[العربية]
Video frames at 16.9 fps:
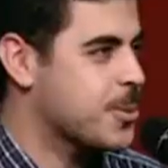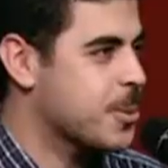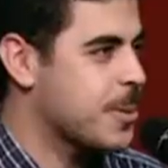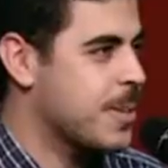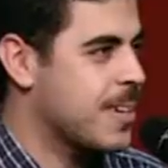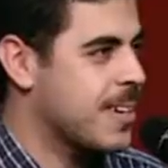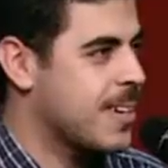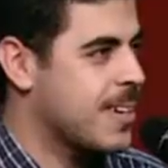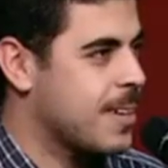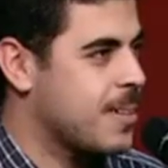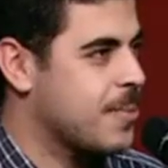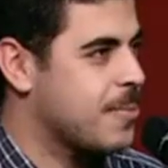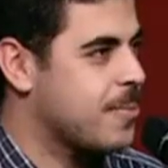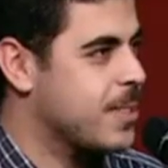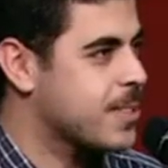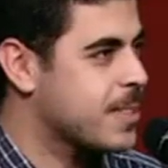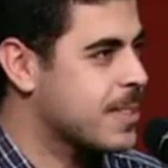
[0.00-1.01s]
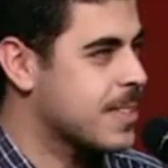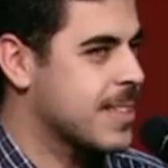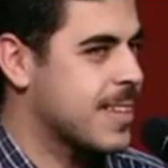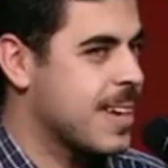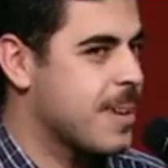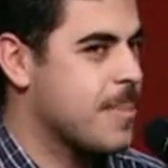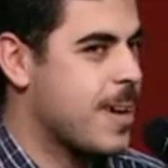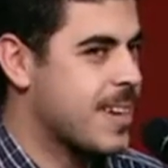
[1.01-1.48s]
شويه فتره
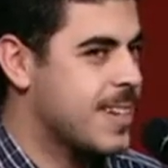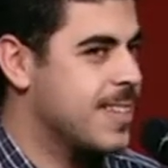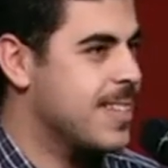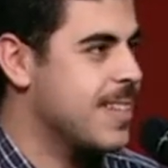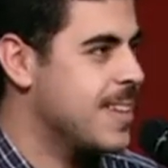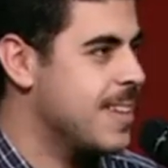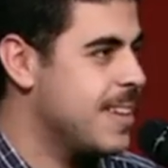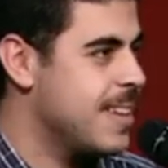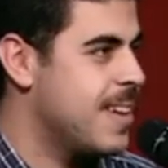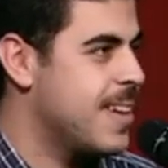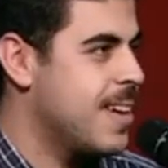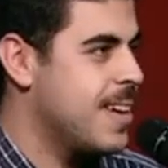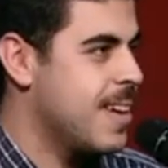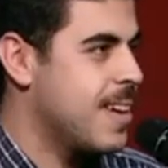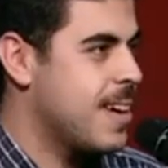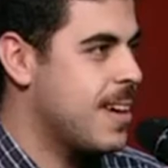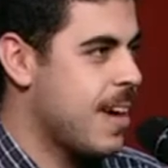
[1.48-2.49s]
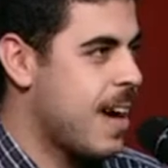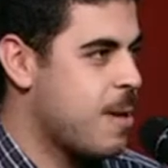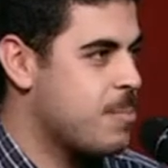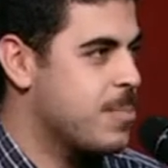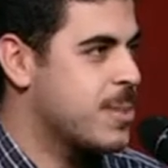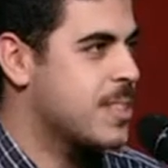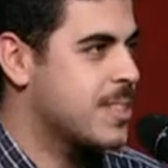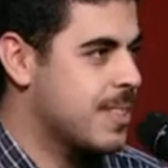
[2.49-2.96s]
الجامعه كده
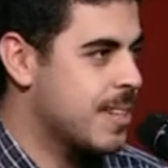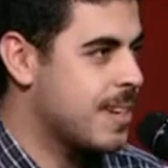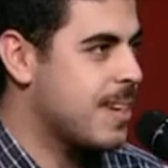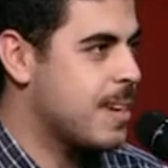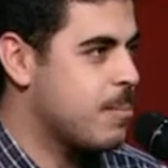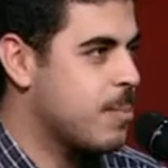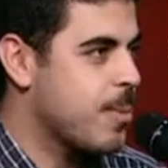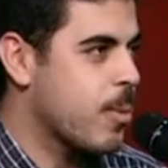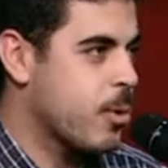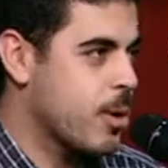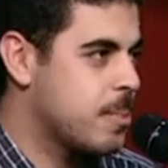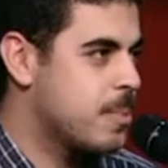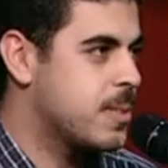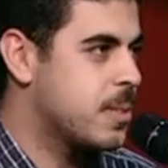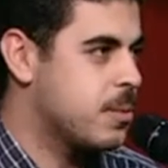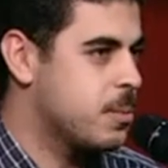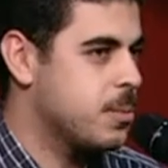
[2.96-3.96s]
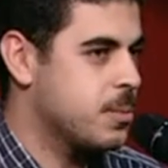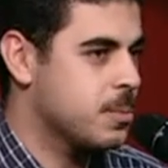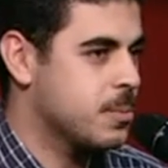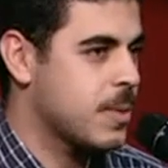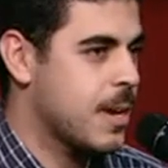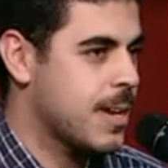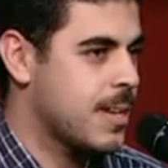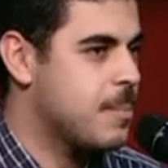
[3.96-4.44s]
حبيت ان انا انمي موهبتي
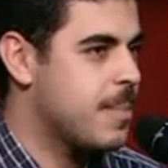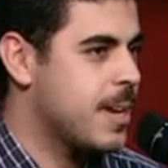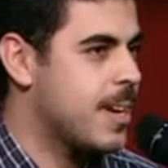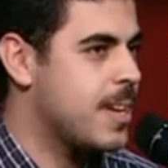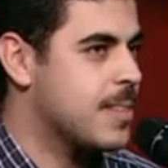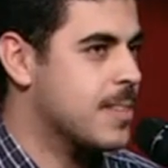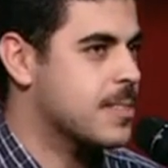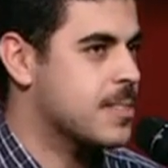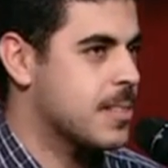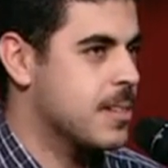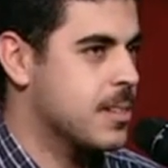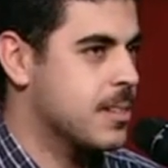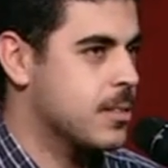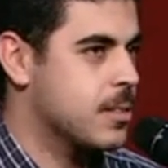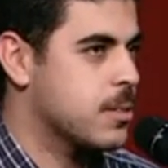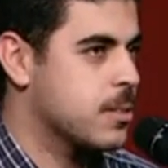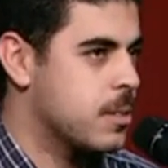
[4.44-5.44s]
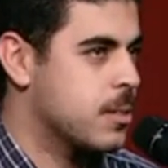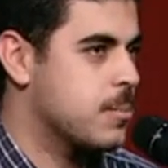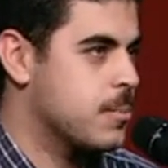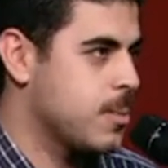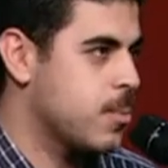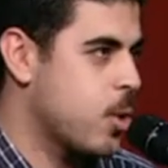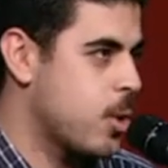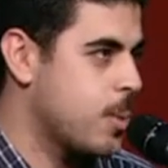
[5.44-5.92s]
واجيب اله آه، تثقل
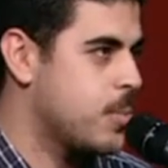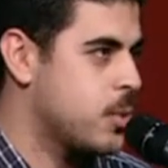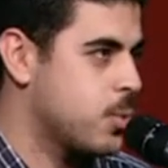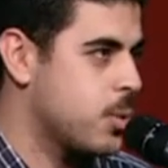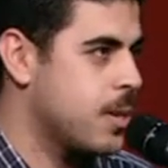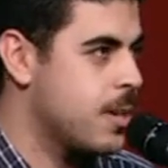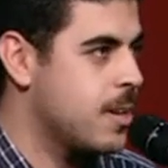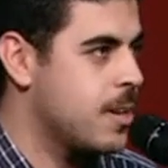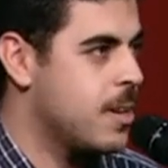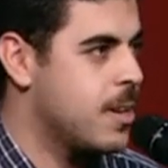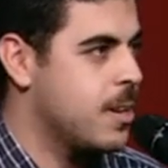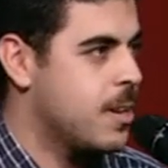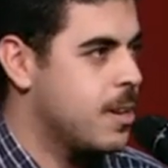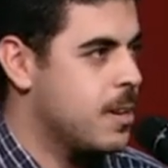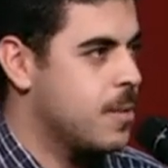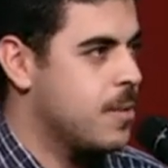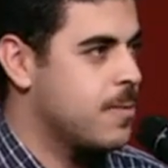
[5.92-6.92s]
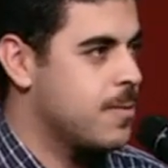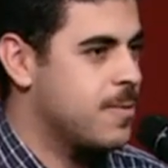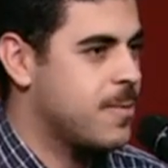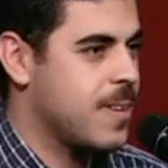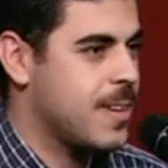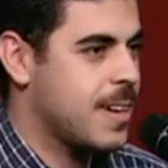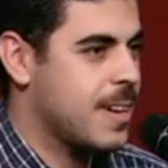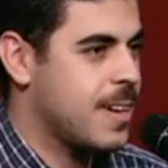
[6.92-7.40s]
من موهبتي شويه
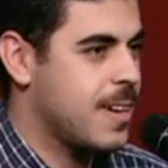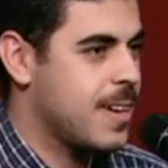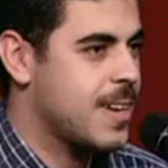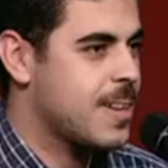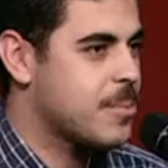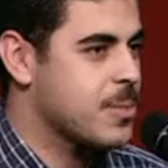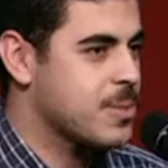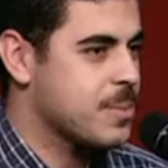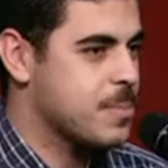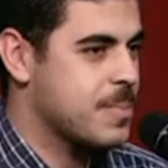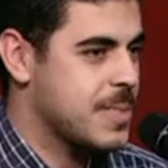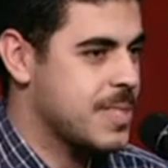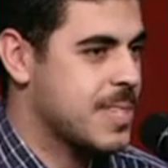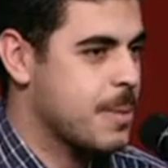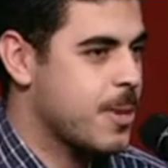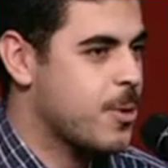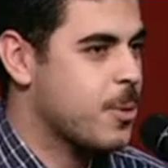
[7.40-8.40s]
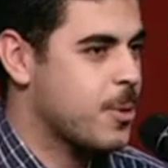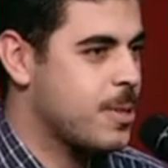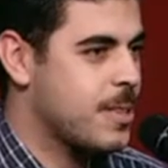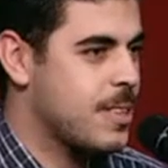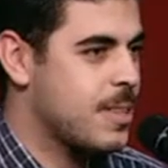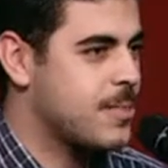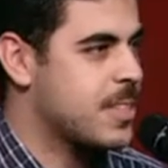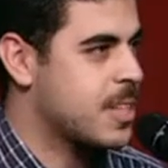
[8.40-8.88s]
فانا من زمان
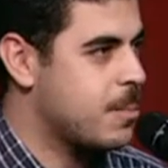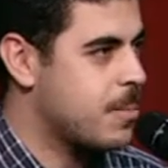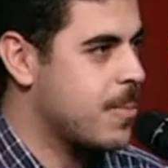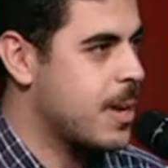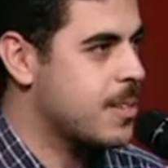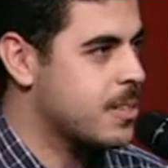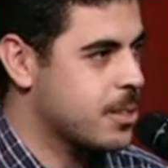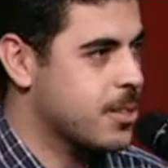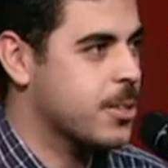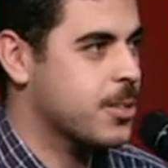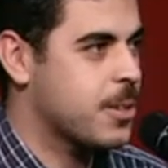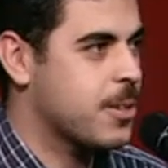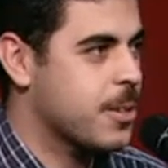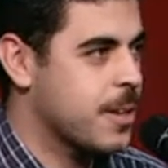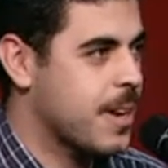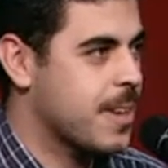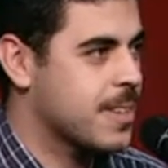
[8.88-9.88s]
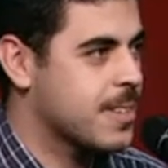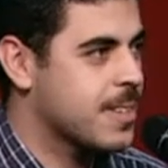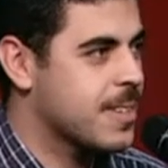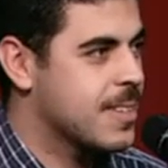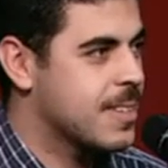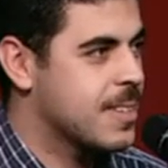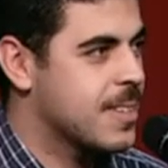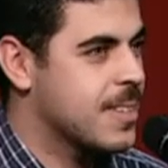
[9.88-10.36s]
كنت نفسي اجيب اله الجيتار يعني
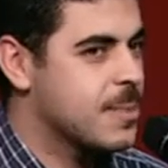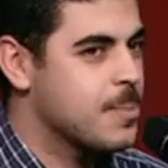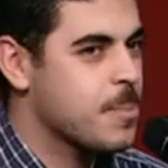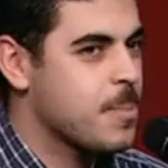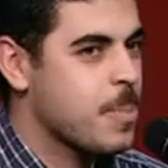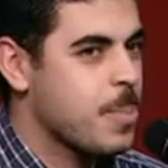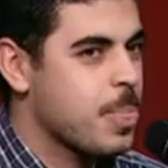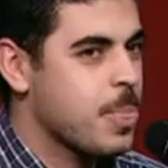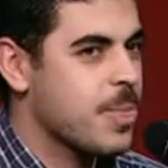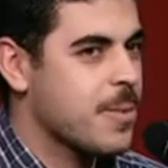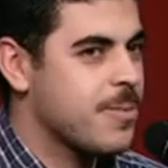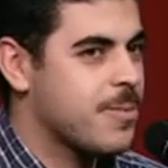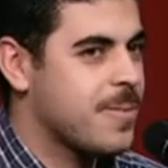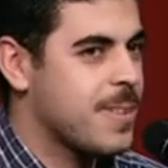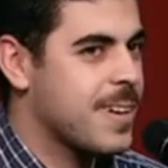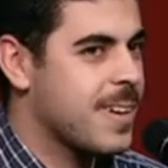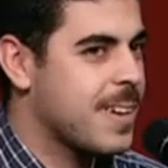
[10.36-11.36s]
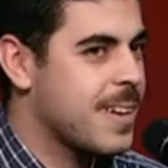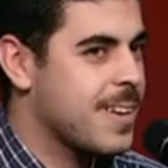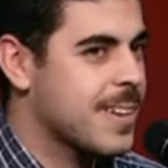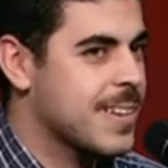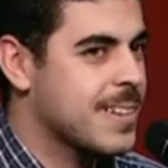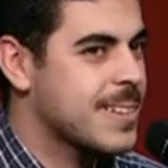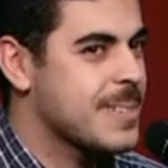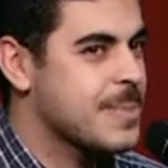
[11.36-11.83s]
حلو
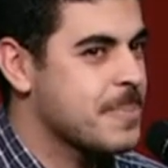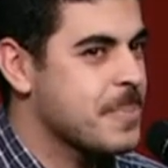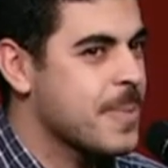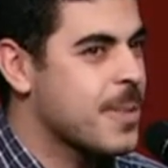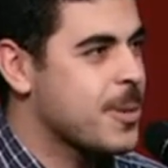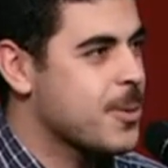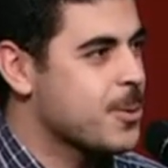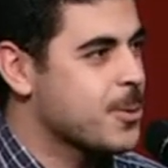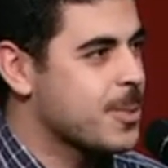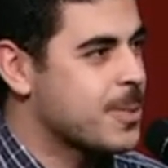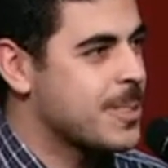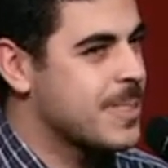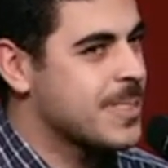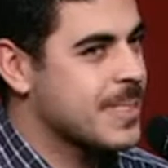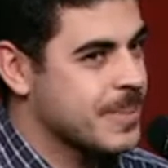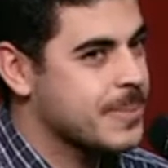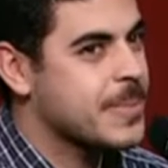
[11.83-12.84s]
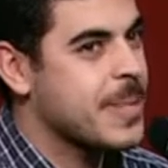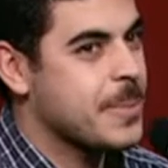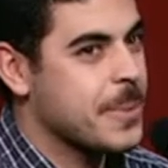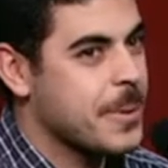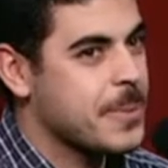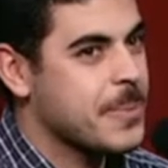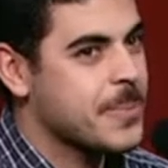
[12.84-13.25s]
ف... طيب تمام